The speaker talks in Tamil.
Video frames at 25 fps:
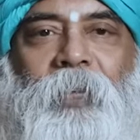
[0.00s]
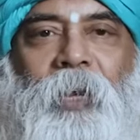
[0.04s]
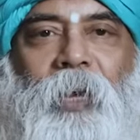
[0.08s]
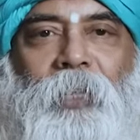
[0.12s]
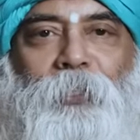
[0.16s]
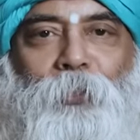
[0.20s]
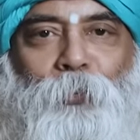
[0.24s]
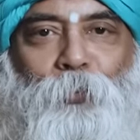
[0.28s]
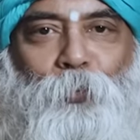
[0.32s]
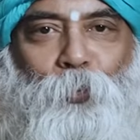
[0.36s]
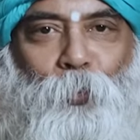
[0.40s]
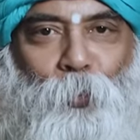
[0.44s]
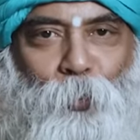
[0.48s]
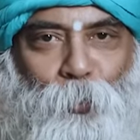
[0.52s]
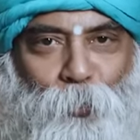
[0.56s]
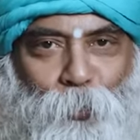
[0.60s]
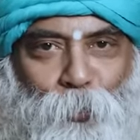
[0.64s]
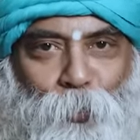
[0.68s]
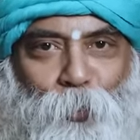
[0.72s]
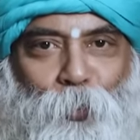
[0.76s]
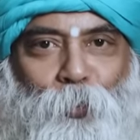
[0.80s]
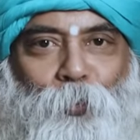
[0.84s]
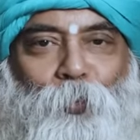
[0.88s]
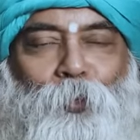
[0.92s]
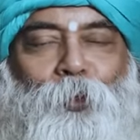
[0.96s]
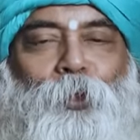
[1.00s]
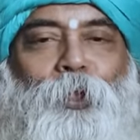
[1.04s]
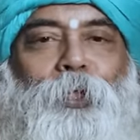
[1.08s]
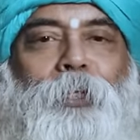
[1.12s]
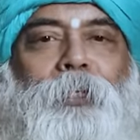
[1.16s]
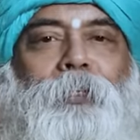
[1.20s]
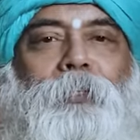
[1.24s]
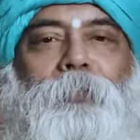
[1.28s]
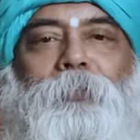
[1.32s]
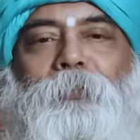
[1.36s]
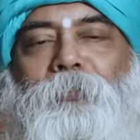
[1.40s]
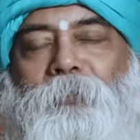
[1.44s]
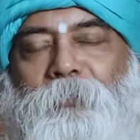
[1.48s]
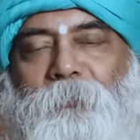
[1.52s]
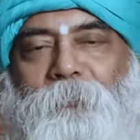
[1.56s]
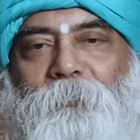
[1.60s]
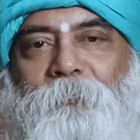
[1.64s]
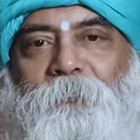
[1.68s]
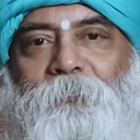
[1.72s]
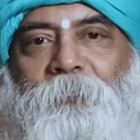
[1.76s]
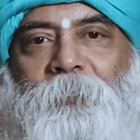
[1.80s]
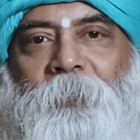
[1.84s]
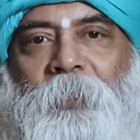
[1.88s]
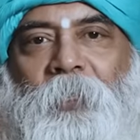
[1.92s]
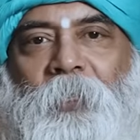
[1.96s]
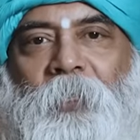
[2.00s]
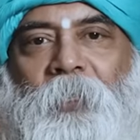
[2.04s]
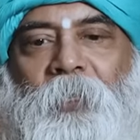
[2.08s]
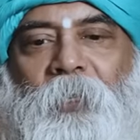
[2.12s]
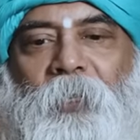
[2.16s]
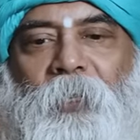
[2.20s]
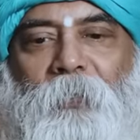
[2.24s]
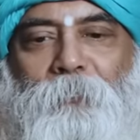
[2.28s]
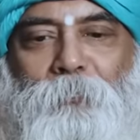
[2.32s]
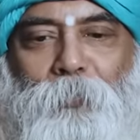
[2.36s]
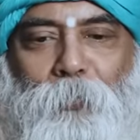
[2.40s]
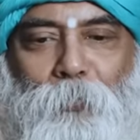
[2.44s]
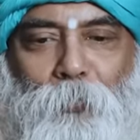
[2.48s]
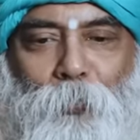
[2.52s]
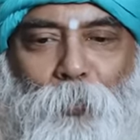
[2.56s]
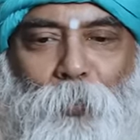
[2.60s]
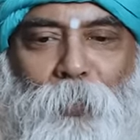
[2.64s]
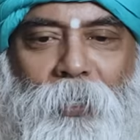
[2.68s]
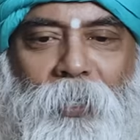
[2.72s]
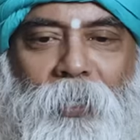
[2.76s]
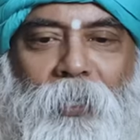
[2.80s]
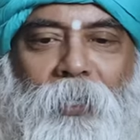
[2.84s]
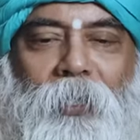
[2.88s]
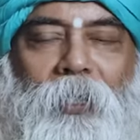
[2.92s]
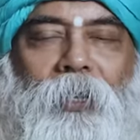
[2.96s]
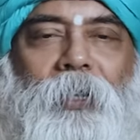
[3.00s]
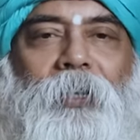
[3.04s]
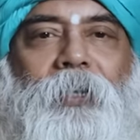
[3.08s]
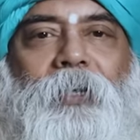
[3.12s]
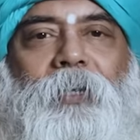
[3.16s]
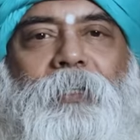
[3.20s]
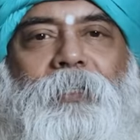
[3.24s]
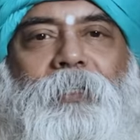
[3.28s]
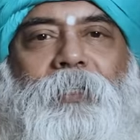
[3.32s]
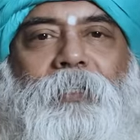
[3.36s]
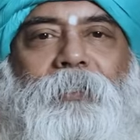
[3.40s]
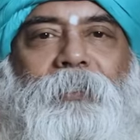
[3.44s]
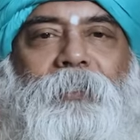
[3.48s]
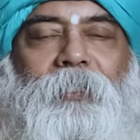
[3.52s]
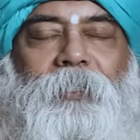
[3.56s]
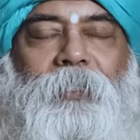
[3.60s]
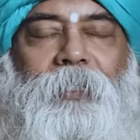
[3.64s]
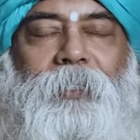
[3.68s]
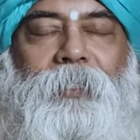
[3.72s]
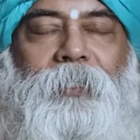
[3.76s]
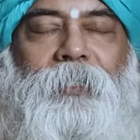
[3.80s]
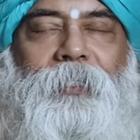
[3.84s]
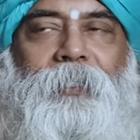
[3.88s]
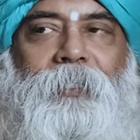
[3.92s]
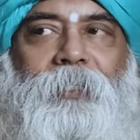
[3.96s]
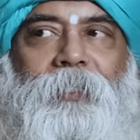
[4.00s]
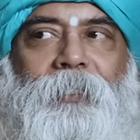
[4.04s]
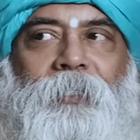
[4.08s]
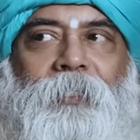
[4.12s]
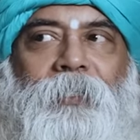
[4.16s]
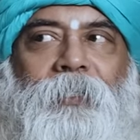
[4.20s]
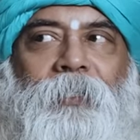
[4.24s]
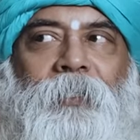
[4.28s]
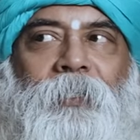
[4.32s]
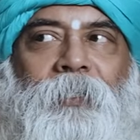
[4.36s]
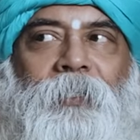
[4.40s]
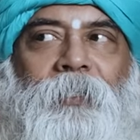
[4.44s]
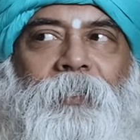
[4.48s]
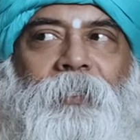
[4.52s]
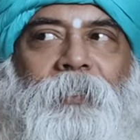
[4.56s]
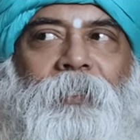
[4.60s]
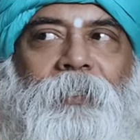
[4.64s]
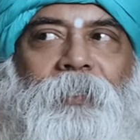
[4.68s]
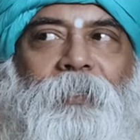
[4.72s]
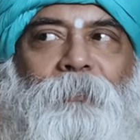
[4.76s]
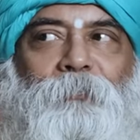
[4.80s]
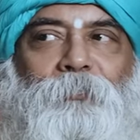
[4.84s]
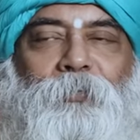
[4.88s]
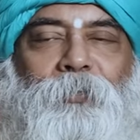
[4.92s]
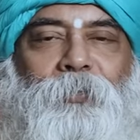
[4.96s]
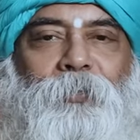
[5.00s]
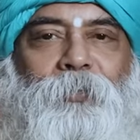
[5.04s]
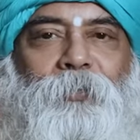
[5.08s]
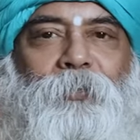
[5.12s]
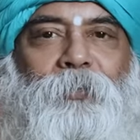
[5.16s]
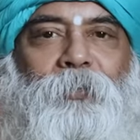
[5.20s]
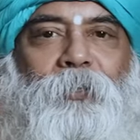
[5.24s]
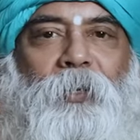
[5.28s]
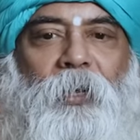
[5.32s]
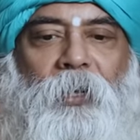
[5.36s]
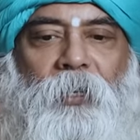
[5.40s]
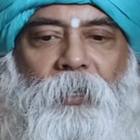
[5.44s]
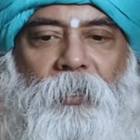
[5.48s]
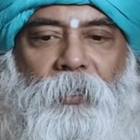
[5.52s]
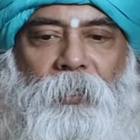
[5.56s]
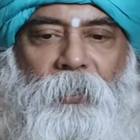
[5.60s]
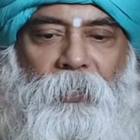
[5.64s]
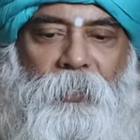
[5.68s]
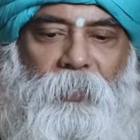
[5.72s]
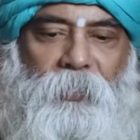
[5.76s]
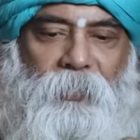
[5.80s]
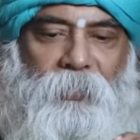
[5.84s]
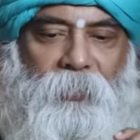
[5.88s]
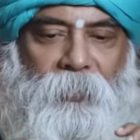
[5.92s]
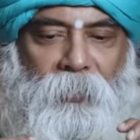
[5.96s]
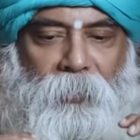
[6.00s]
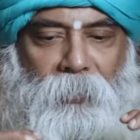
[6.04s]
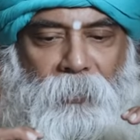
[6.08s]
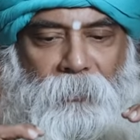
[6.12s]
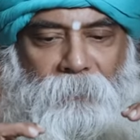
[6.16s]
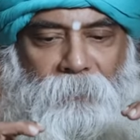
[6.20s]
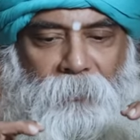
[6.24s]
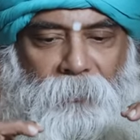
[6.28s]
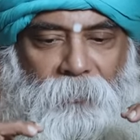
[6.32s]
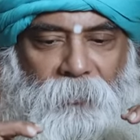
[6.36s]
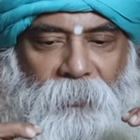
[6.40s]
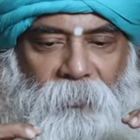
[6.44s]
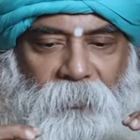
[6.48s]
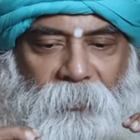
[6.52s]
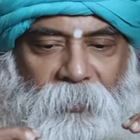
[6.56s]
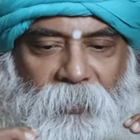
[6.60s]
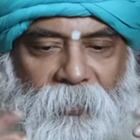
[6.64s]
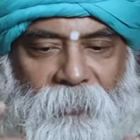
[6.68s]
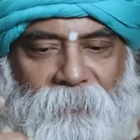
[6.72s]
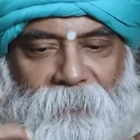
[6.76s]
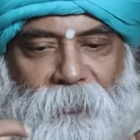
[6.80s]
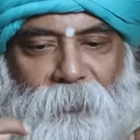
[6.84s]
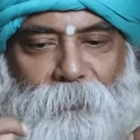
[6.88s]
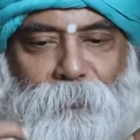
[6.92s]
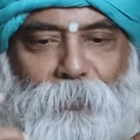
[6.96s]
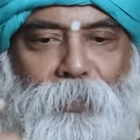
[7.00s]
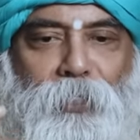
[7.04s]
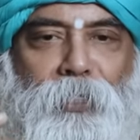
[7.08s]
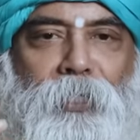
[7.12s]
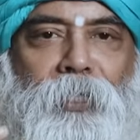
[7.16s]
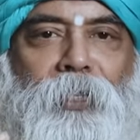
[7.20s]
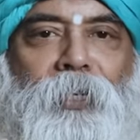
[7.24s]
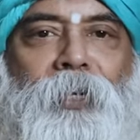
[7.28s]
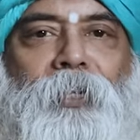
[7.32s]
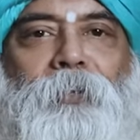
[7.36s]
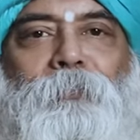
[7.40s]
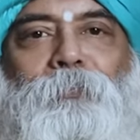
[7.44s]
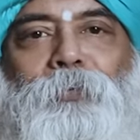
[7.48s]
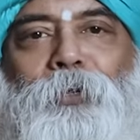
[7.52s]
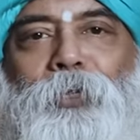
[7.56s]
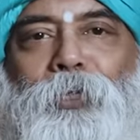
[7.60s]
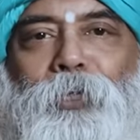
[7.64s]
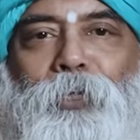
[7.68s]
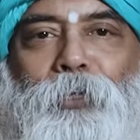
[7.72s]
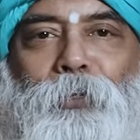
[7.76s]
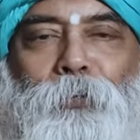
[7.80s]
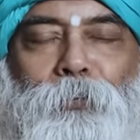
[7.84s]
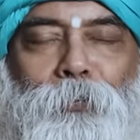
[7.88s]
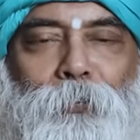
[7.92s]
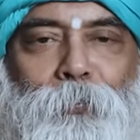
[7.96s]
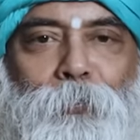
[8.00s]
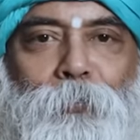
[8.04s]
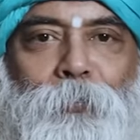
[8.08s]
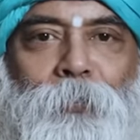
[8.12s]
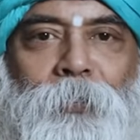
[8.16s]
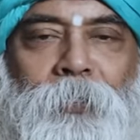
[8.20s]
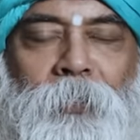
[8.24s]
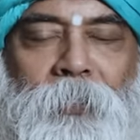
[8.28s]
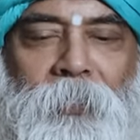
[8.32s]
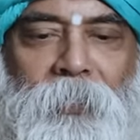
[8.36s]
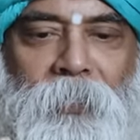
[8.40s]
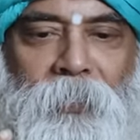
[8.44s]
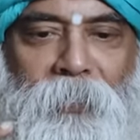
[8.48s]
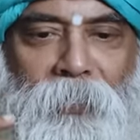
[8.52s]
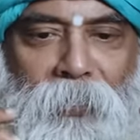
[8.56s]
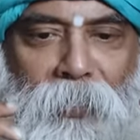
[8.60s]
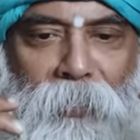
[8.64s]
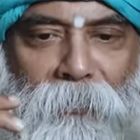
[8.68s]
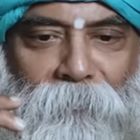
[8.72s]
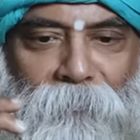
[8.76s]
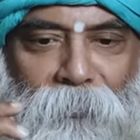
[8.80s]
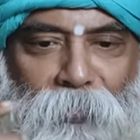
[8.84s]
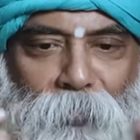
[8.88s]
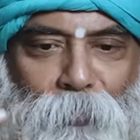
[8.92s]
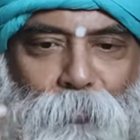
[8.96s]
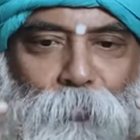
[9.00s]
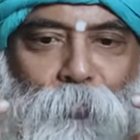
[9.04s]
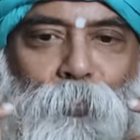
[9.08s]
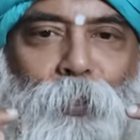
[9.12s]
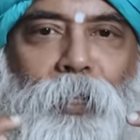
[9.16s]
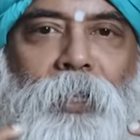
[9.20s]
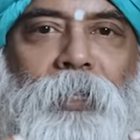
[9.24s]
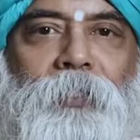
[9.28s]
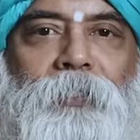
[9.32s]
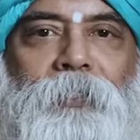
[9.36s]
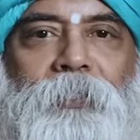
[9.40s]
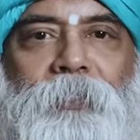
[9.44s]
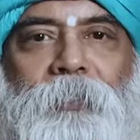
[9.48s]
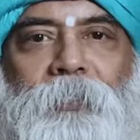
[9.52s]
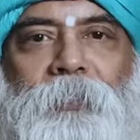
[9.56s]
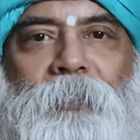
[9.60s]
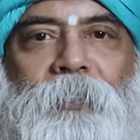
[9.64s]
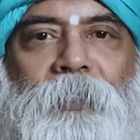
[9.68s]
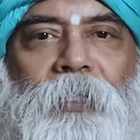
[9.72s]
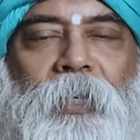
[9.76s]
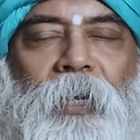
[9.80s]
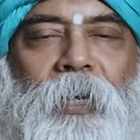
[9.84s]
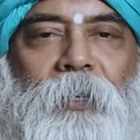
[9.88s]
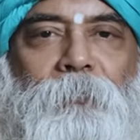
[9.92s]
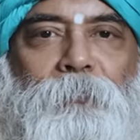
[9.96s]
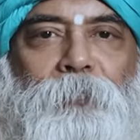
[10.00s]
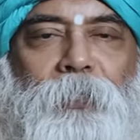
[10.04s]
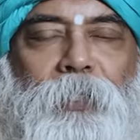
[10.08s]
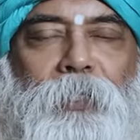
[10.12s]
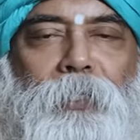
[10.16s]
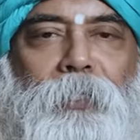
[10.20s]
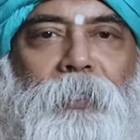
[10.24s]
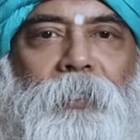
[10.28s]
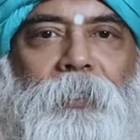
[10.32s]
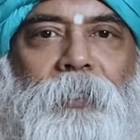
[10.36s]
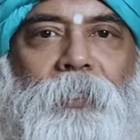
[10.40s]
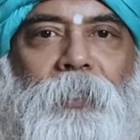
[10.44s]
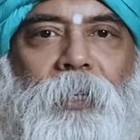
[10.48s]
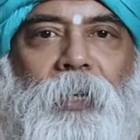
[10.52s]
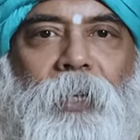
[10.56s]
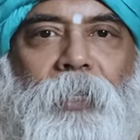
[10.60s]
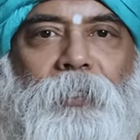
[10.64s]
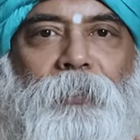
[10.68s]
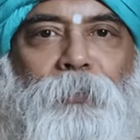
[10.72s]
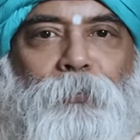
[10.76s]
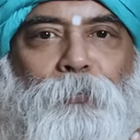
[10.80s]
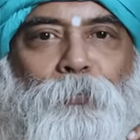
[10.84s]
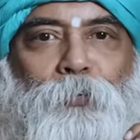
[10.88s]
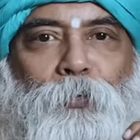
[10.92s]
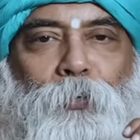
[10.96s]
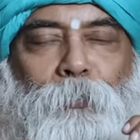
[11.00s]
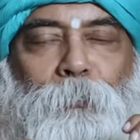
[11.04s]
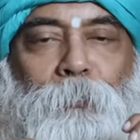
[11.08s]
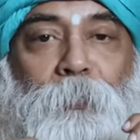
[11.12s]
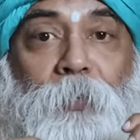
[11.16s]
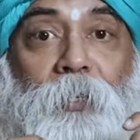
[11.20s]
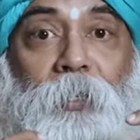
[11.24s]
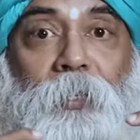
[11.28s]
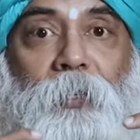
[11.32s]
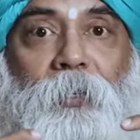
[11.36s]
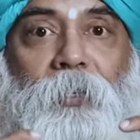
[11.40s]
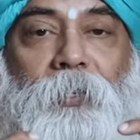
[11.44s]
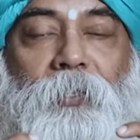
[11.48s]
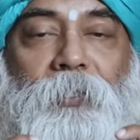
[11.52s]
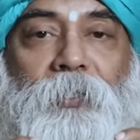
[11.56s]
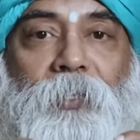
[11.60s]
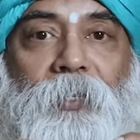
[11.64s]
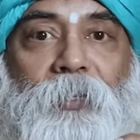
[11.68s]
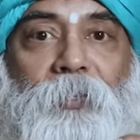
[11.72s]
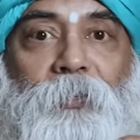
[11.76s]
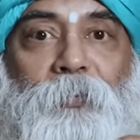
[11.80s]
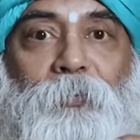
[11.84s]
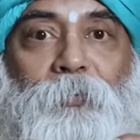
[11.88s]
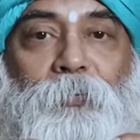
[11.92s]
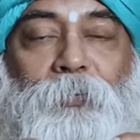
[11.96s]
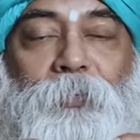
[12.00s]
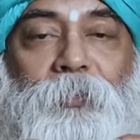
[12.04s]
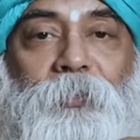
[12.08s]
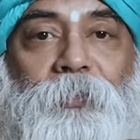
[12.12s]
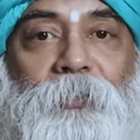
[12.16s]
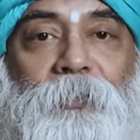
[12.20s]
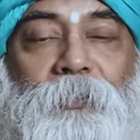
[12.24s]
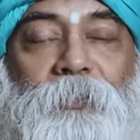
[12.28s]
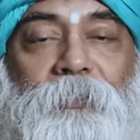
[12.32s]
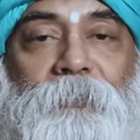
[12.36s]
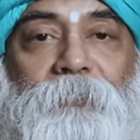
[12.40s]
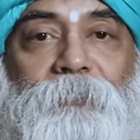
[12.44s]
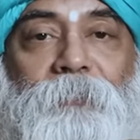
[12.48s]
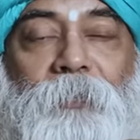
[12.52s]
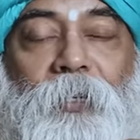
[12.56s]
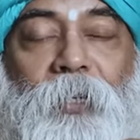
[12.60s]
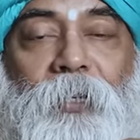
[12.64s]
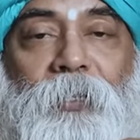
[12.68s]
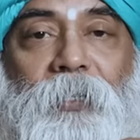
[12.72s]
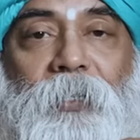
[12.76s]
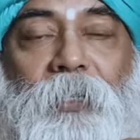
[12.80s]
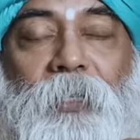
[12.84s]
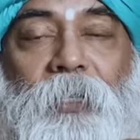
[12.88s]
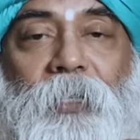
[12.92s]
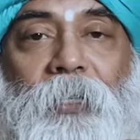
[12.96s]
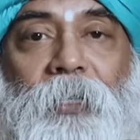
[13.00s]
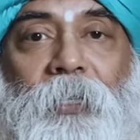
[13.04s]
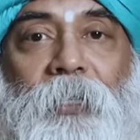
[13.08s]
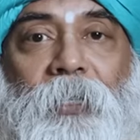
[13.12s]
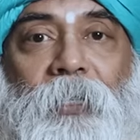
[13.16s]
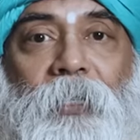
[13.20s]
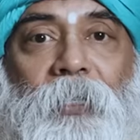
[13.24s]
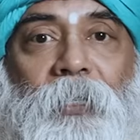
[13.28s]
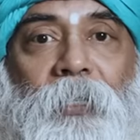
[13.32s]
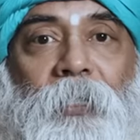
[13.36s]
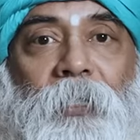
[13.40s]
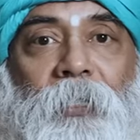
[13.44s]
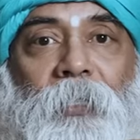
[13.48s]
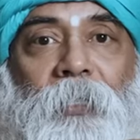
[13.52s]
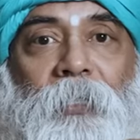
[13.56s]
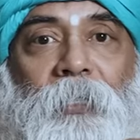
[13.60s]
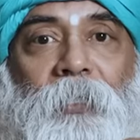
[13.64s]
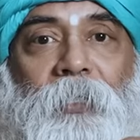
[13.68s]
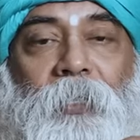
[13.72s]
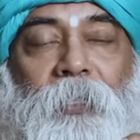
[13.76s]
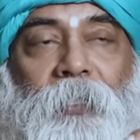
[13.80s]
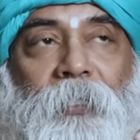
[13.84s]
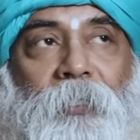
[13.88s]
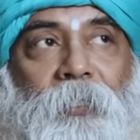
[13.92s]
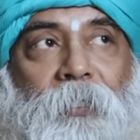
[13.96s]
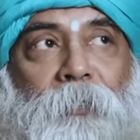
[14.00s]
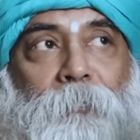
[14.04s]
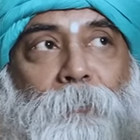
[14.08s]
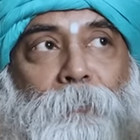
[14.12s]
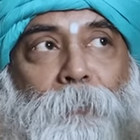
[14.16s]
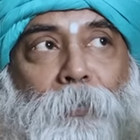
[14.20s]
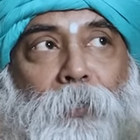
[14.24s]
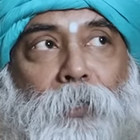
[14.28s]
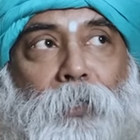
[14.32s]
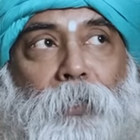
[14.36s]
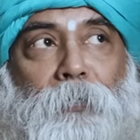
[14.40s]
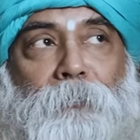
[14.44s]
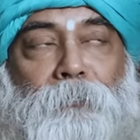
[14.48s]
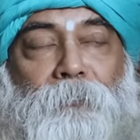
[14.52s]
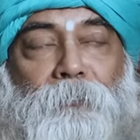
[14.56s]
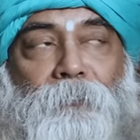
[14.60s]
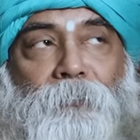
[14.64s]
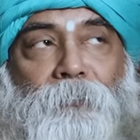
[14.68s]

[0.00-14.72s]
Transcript: அது துரத்தி கொண்டே இருக்கும் அப்போ ஒரு காலகட்டத்தில் இப்போது ஆஹா இதை நான் வந்து தீவிரமாக நான் கடைப்பிடிக்கணும் இதை நான் விடக்கூடாது அப்படின்னு அதுக்கு ஒரு ப்ரையாரிட்டி கொடுத்து வாழ்க்கையில் எனக்கு பணம்